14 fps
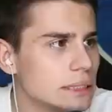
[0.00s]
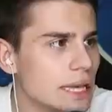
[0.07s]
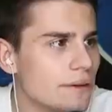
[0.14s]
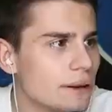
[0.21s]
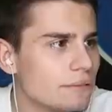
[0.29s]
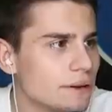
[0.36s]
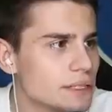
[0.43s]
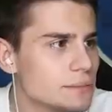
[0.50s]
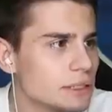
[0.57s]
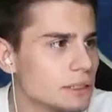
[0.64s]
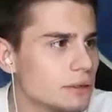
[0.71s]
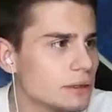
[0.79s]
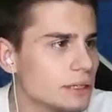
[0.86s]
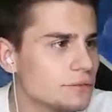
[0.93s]
nie wiem, wezmę
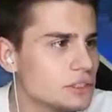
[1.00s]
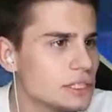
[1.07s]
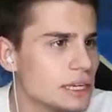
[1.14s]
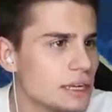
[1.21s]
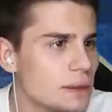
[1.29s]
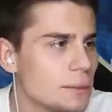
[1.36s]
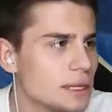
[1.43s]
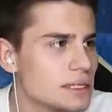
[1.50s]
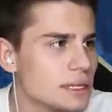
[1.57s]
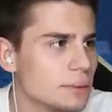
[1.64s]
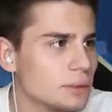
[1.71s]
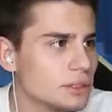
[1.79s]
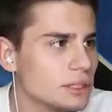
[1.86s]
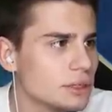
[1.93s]
tylko te wszystkie
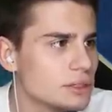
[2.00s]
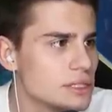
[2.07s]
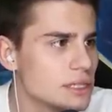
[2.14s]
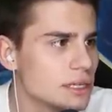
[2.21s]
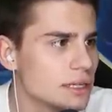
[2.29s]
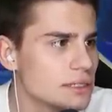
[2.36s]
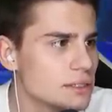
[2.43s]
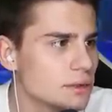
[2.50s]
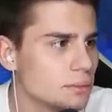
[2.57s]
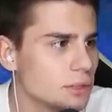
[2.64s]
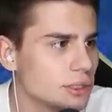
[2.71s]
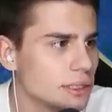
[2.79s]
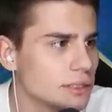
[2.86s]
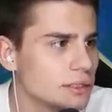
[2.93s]
niebieskie, bo tylko z nich lecą
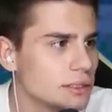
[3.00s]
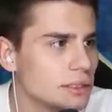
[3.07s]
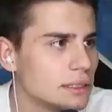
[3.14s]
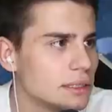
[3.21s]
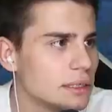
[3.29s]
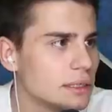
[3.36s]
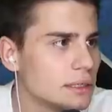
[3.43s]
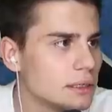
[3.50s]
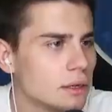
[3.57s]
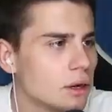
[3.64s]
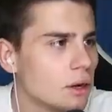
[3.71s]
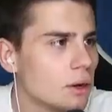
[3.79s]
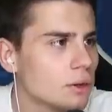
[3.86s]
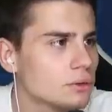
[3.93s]
monety.
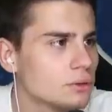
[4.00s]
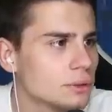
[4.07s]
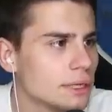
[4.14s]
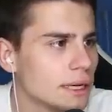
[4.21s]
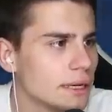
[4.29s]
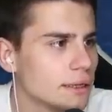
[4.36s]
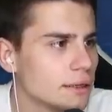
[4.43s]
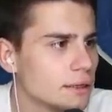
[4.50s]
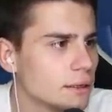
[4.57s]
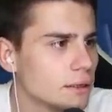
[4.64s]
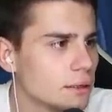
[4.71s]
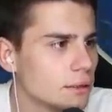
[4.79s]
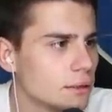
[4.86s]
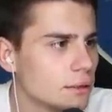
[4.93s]
O, tutaj.
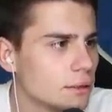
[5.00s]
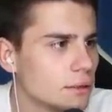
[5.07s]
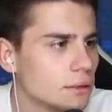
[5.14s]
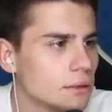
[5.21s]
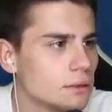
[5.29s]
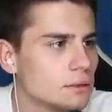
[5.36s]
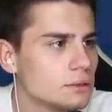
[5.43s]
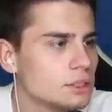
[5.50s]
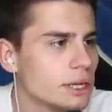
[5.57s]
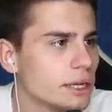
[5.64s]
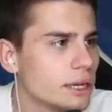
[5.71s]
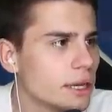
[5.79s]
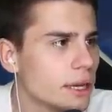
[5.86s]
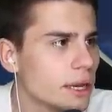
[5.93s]

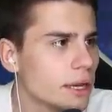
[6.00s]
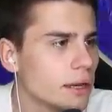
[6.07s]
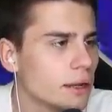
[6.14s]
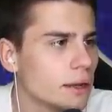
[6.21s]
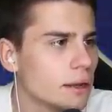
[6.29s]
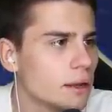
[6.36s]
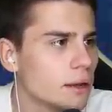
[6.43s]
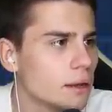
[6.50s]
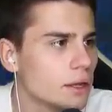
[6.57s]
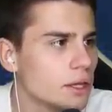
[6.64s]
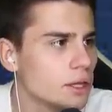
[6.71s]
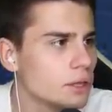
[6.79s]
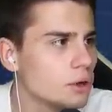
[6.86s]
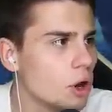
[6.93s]
Dzięki.
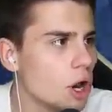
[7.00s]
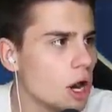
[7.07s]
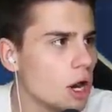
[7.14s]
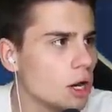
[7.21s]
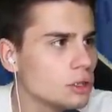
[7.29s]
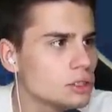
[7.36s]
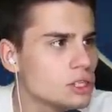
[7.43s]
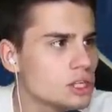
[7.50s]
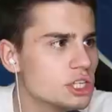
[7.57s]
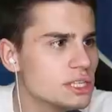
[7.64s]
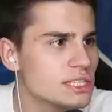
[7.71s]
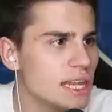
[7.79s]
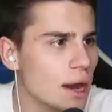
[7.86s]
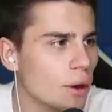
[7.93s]
I... O! Coś
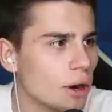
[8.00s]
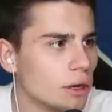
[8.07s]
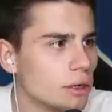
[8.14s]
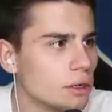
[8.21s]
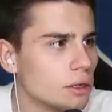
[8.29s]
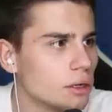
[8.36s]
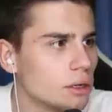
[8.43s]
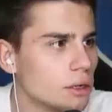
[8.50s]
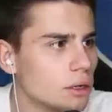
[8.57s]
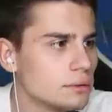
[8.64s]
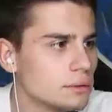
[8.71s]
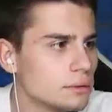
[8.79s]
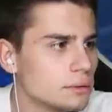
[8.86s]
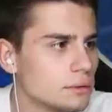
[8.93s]
się stało!
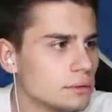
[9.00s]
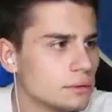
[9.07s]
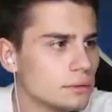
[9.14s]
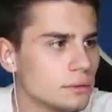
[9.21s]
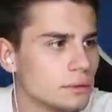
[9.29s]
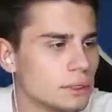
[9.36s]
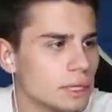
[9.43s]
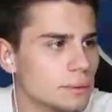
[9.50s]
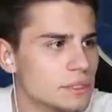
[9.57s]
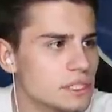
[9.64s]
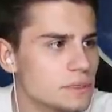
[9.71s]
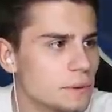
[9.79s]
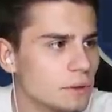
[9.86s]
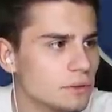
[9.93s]
Jakby
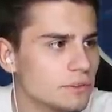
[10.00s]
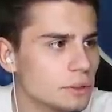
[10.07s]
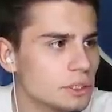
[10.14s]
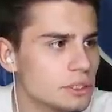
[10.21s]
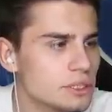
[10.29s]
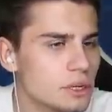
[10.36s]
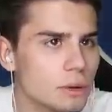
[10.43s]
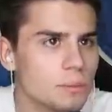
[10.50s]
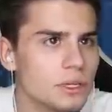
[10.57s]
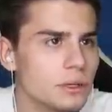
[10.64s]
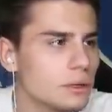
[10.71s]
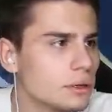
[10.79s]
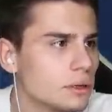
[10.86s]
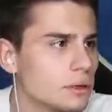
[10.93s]
zespawnowały się
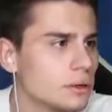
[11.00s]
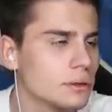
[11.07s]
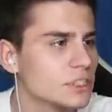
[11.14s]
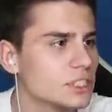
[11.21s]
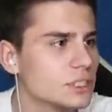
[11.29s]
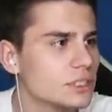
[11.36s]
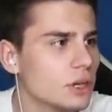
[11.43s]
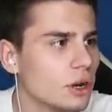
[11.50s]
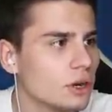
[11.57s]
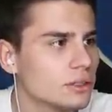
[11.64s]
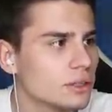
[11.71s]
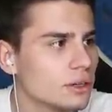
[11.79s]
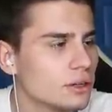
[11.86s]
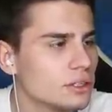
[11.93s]
zombie? Czy to
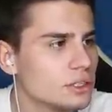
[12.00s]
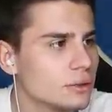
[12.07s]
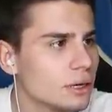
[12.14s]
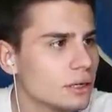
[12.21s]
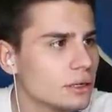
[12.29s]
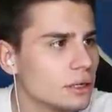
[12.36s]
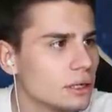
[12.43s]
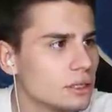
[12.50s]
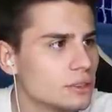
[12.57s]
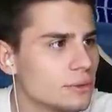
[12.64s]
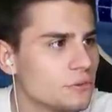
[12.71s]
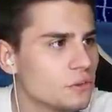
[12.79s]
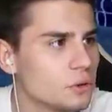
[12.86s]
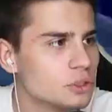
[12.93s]
o to chodziło?
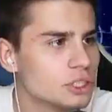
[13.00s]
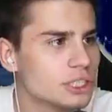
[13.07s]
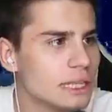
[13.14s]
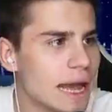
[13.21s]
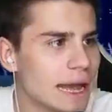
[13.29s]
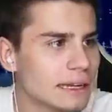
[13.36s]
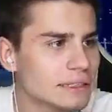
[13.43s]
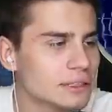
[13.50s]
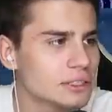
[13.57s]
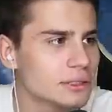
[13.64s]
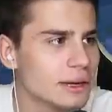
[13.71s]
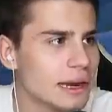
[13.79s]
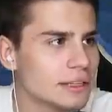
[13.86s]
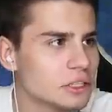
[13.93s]
Żeby wkurzyć... Tak,
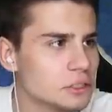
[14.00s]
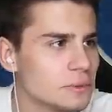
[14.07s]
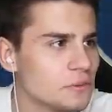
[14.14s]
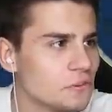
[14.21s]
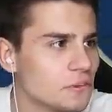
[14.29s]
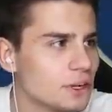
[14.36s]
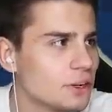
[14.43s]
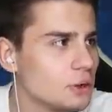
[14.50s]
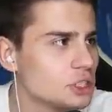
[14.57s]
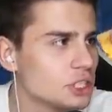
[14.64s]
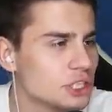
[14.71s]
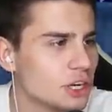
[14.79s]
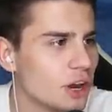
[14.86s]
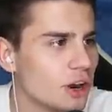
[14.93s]
chodziło o to, żeby
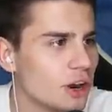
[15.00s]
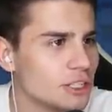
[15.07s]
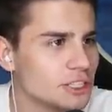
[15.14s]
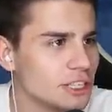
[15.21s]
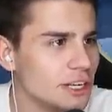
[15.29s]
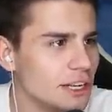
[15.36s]
wkurzyć kogoś.